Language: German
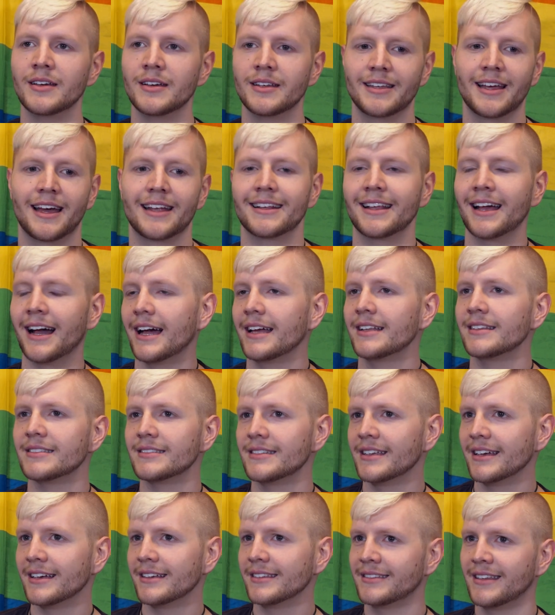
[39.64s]
der hat keinen
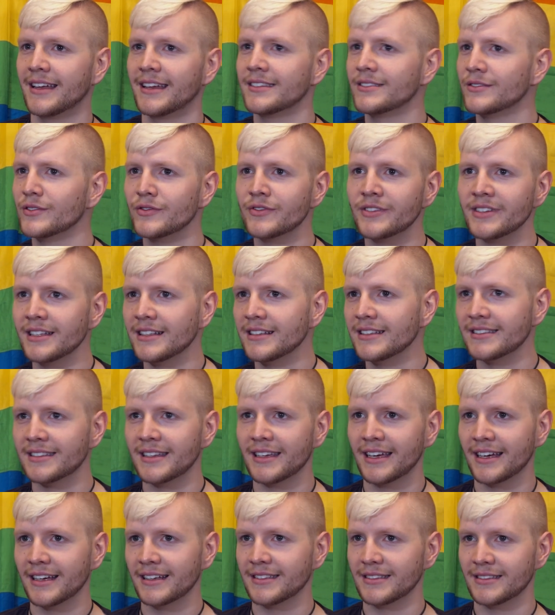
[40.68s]
Sex, der hat zu viel
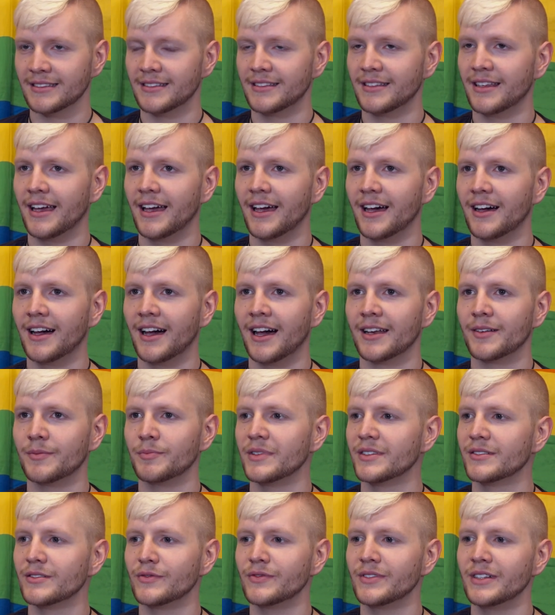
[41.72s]
Sex, der hat
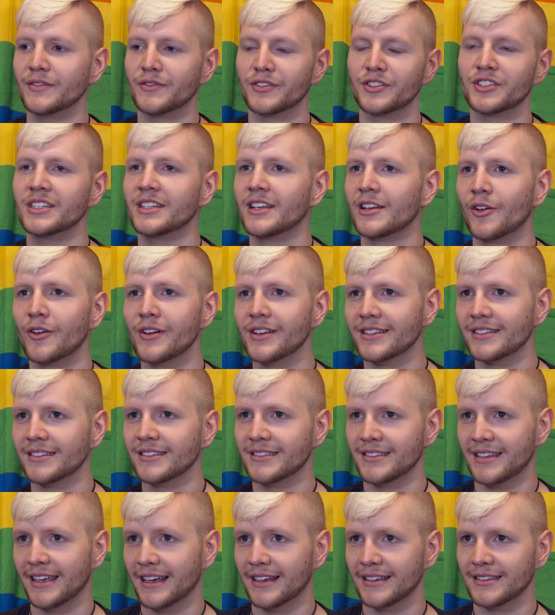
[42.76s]
mit zu vielen verschiedenen Leuten
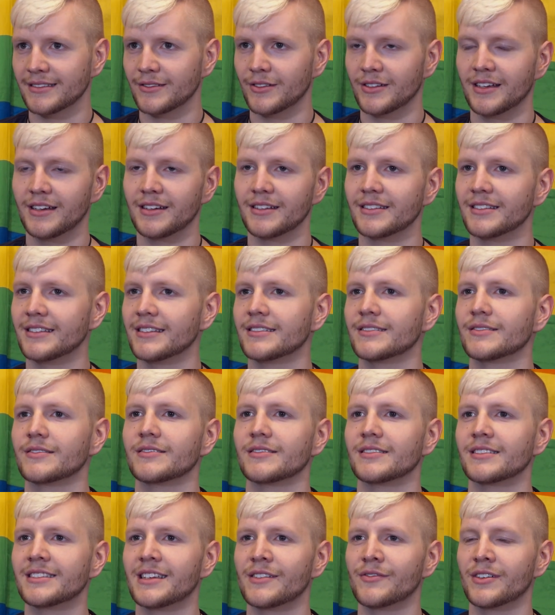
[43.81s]
Sex oder das
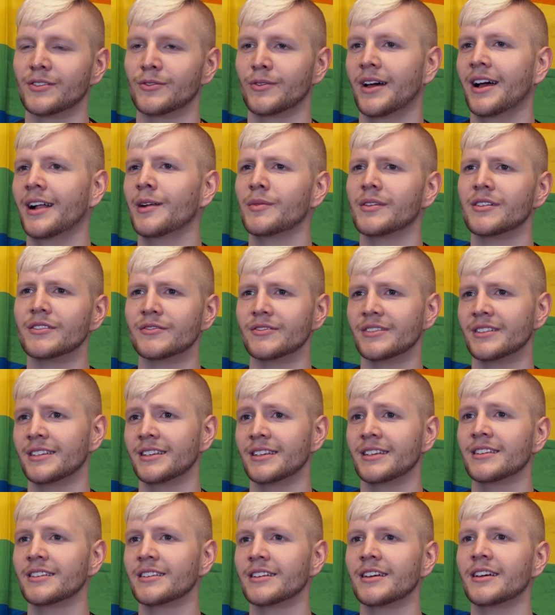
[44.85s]
ist einfach nur albern, finde
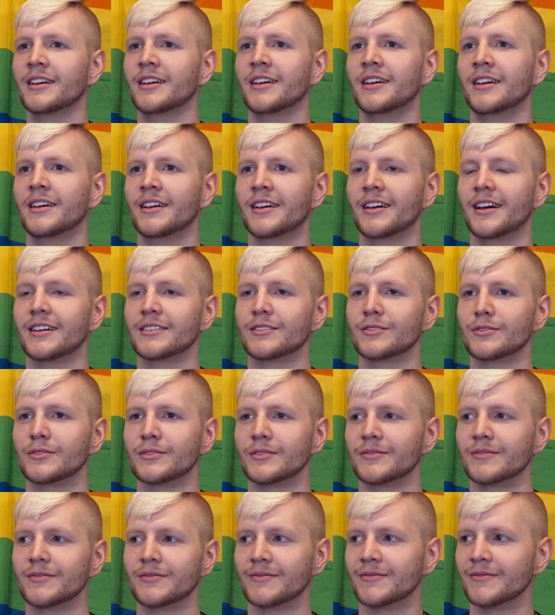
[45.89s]
ich. Also
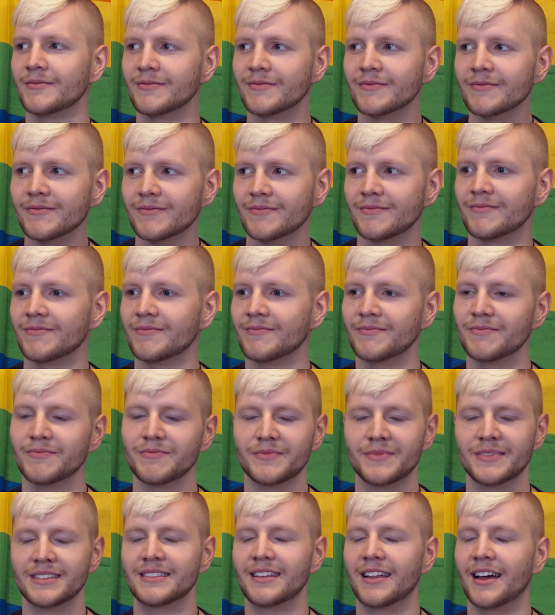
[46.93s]

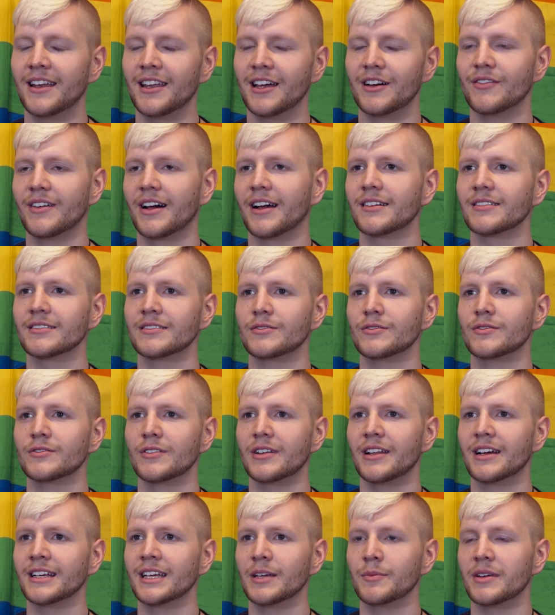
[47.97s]
wir sind alle erwachsen und
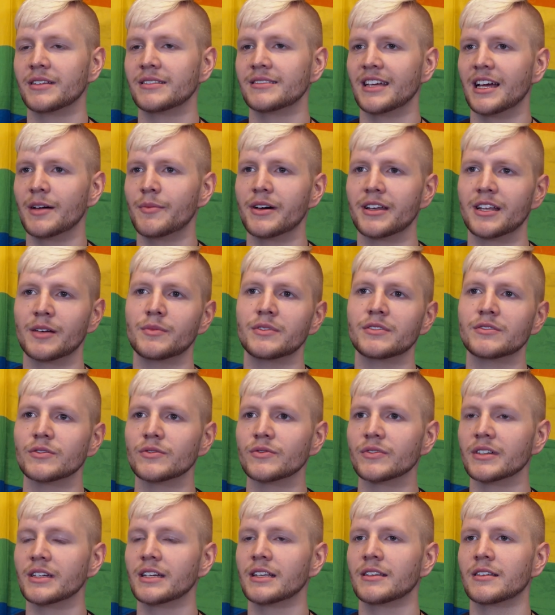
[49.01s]
solange jemand selber damit
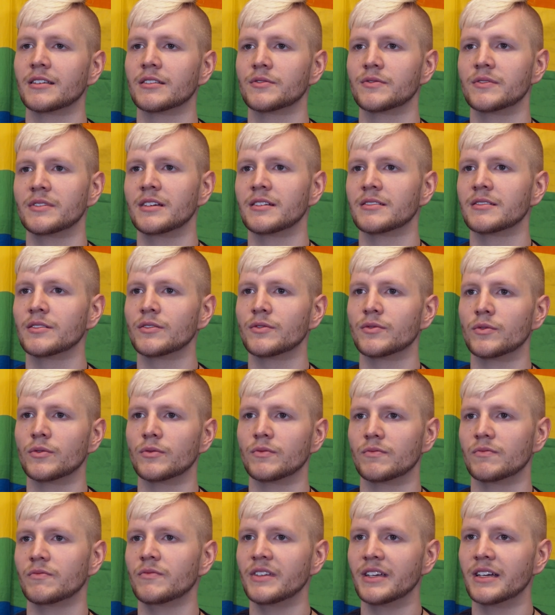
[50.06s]
zufrieden ist, wie er sich,
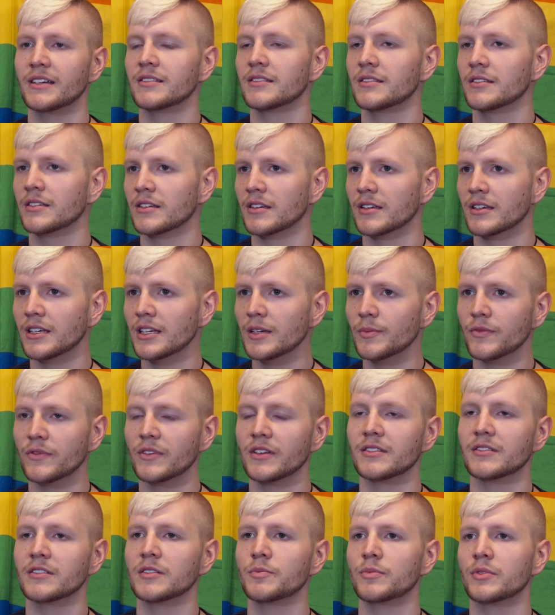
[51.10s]
wie er sich gibt, wie
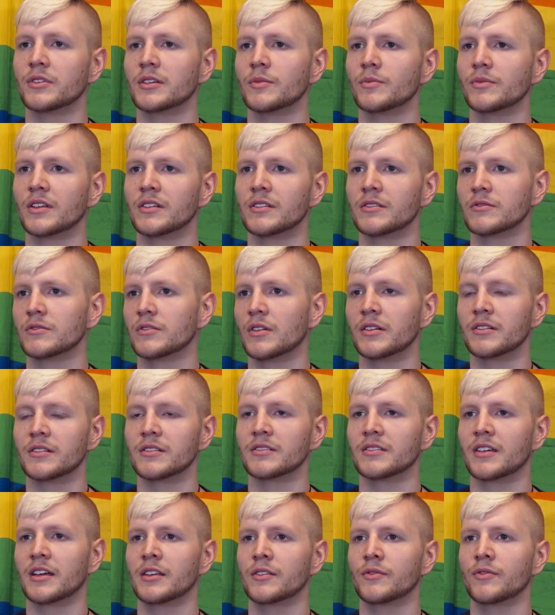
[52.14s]
er sich benimmt, dann sollte
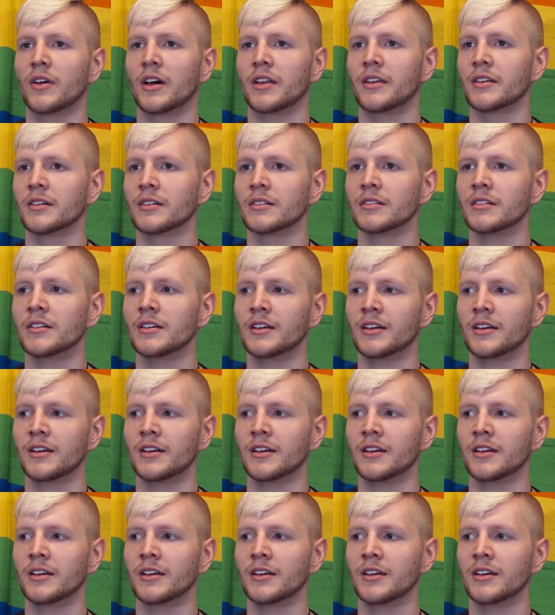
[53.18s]
das eigentlich für andere